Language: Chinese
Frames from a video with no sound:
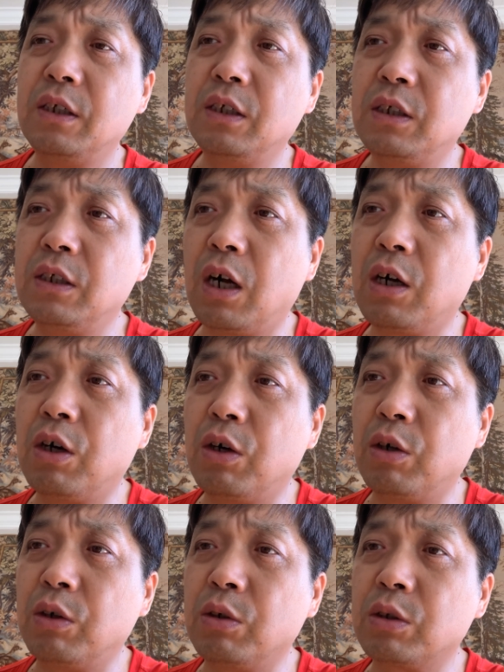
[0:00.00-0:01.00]
然
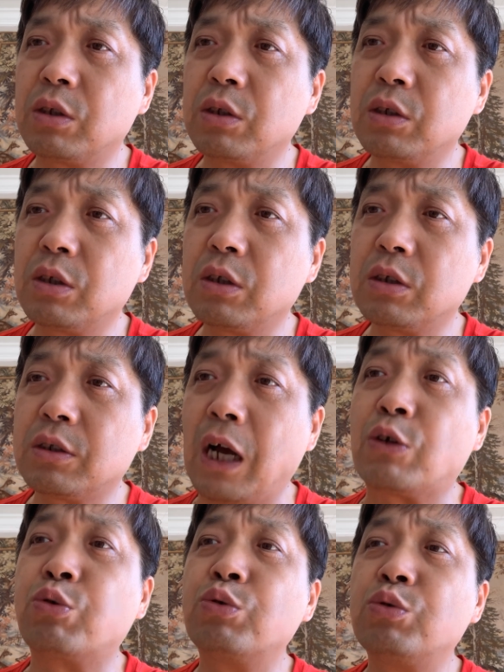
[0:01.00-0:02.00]
后打
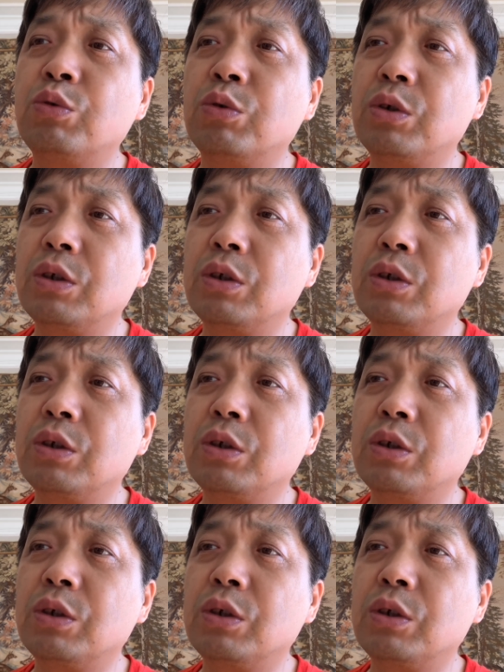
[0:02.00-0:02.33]
出租，